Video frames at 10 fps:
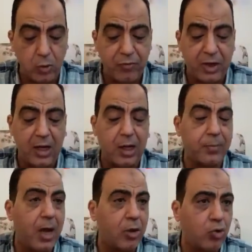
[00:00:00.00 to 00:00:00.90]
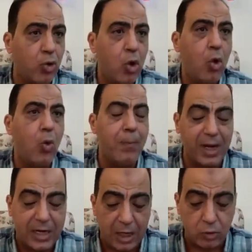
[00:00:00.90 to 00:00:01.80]
وفقا لخبراته
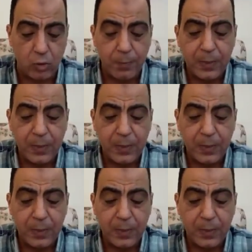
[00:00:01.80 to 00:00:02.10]
ومكانته